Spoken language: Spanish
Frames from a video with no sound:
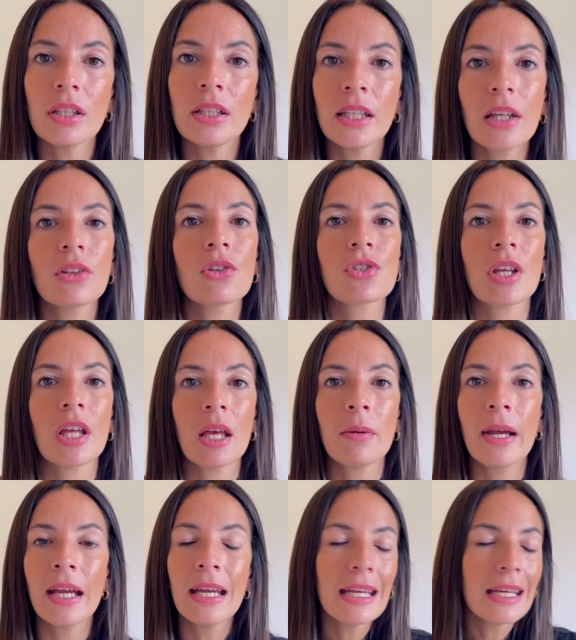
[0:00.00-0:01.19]
y esto se debe
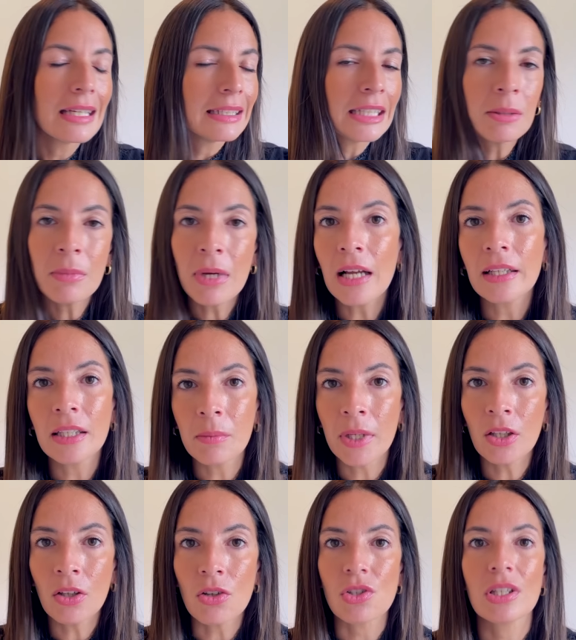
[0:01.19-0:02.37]
ni más ni
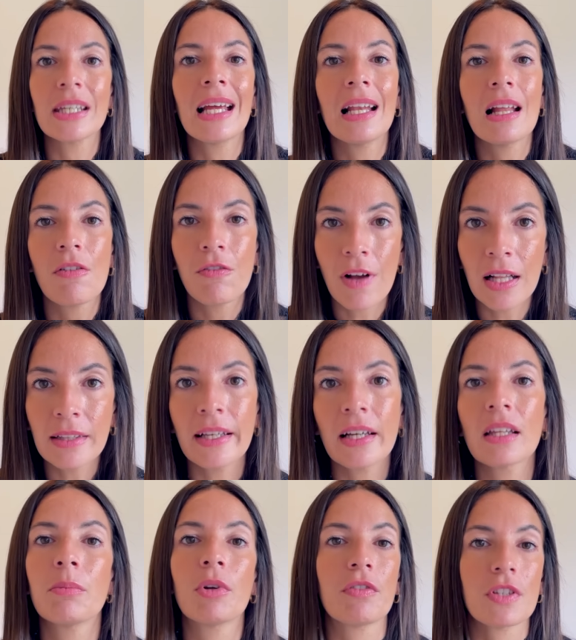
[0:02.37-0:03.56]
menos que a la falta de
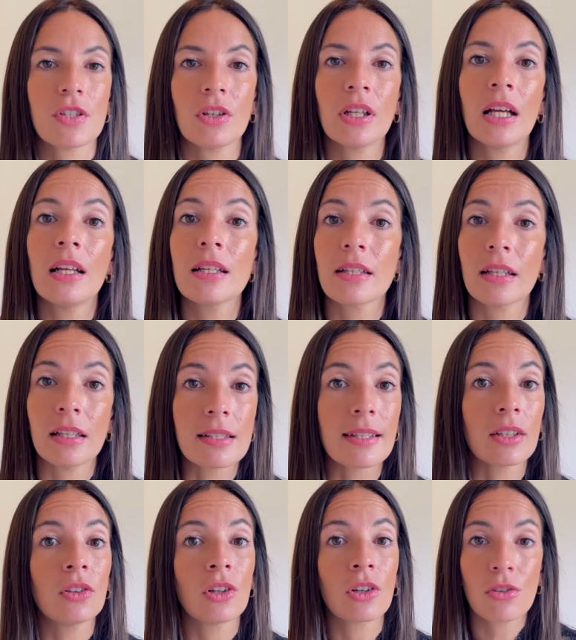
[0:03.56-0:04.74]
profesionales en el
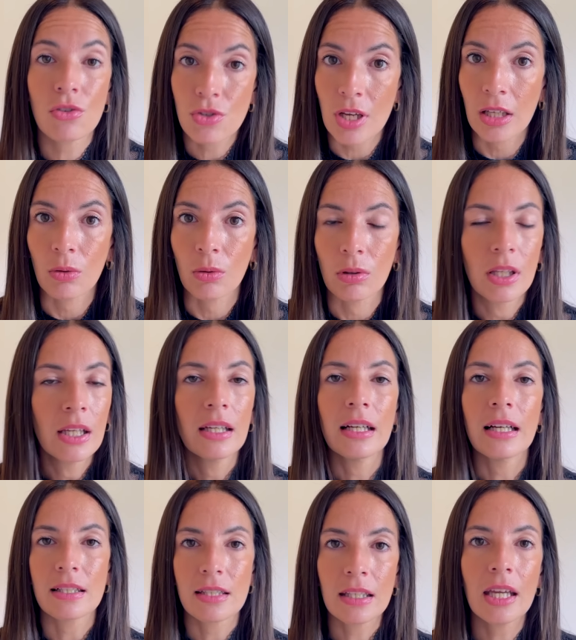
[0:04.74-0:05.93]
sector salud.
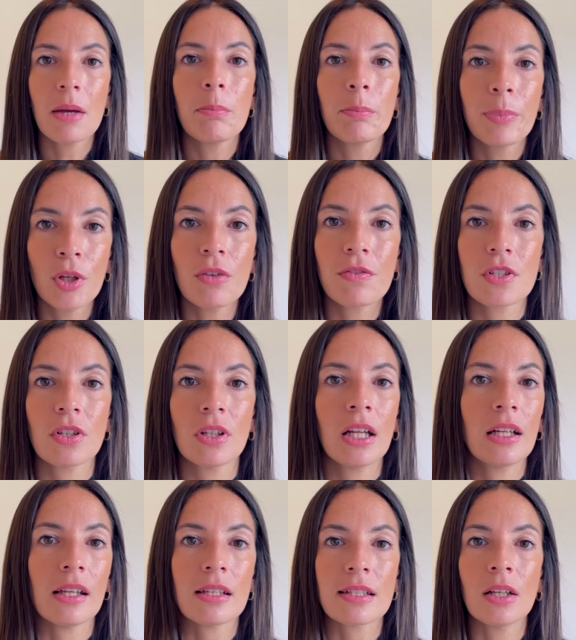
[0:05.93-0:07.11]
Así que profesionales
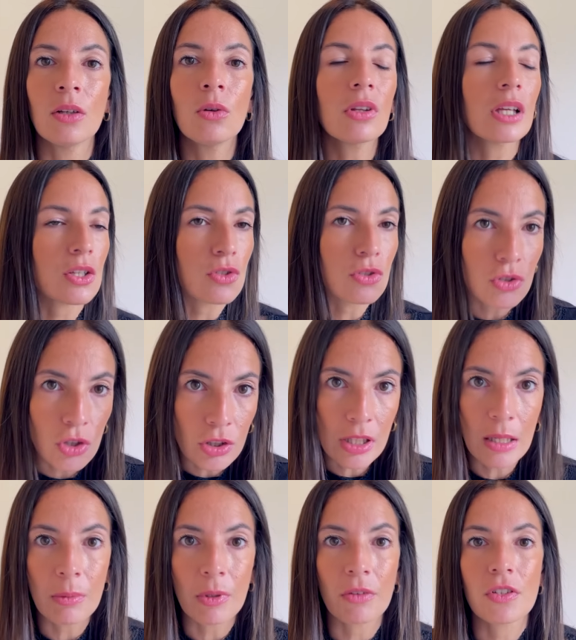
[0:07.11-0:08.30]
de salud es otra
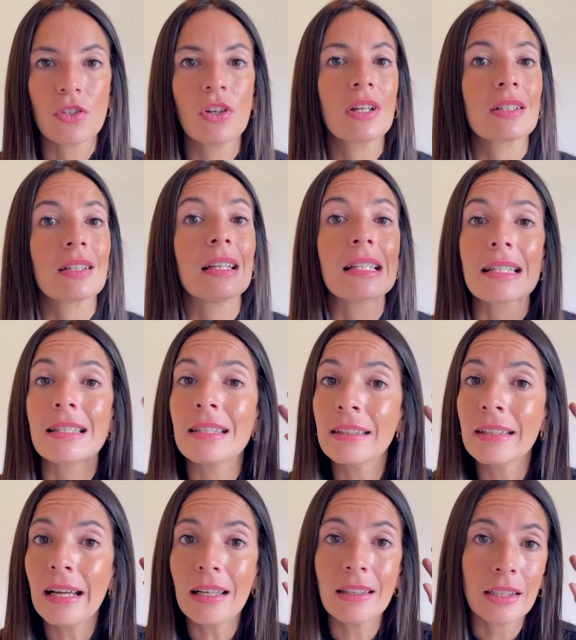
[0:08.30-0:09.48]
profesión que se
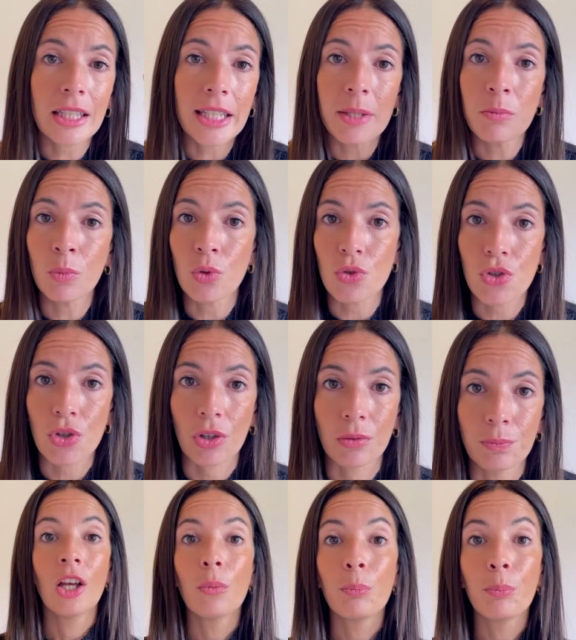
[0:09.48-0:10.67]
necesita y mucho.
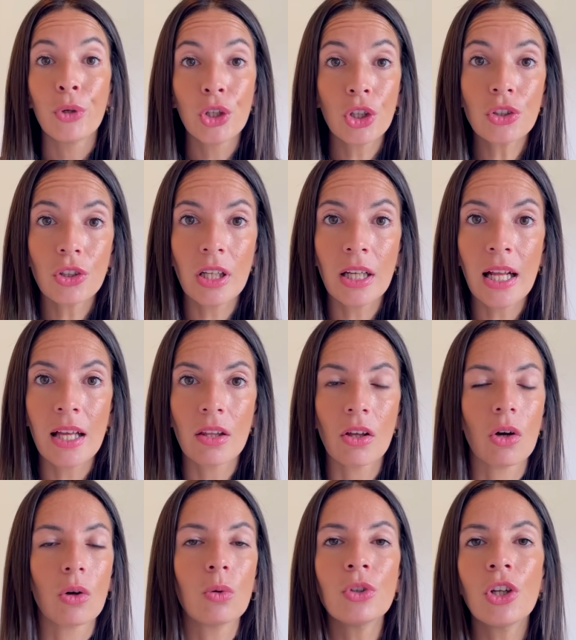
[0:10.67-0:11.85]
Por otro lado,
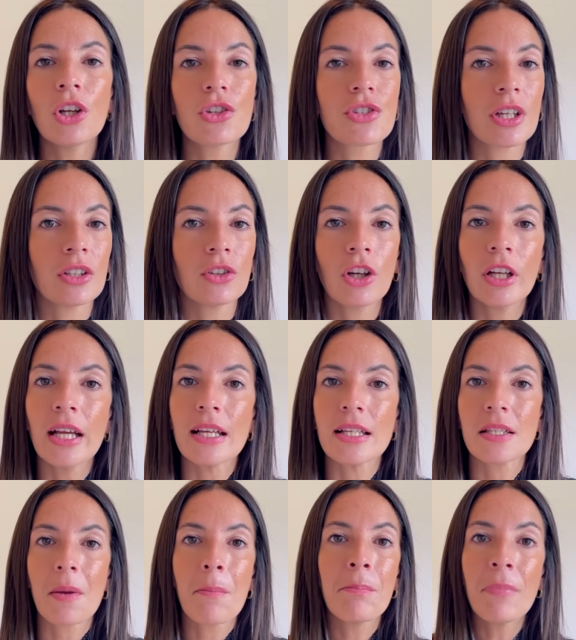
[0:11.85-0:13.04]
uno de los sectores
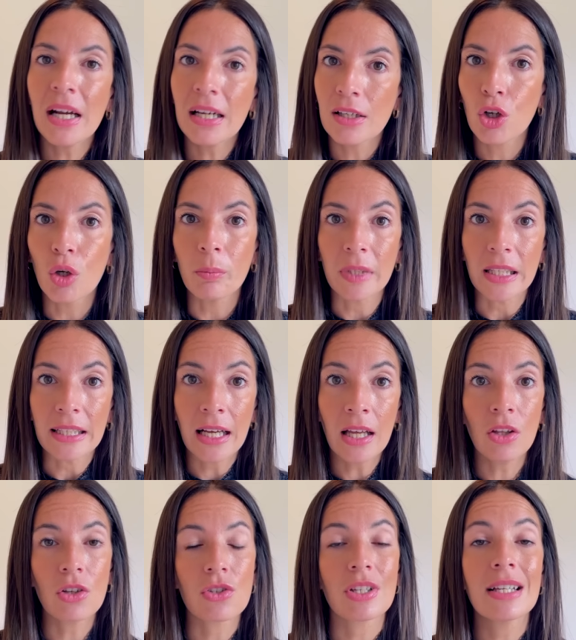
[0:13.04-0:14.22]
más
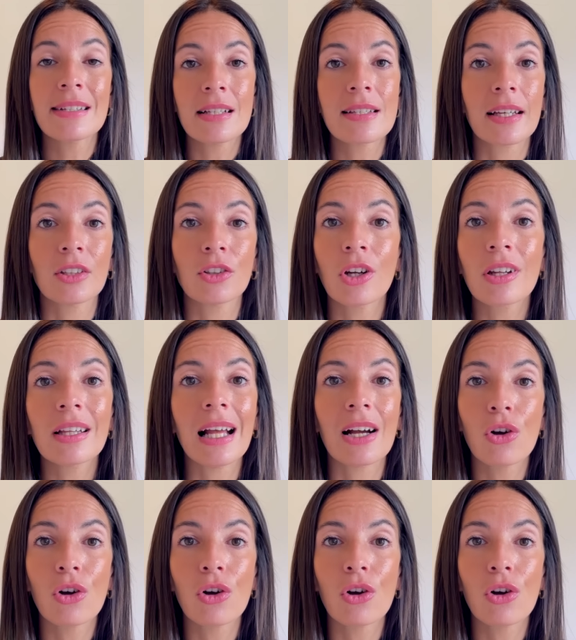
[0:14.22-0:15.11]
complicados es el sector de la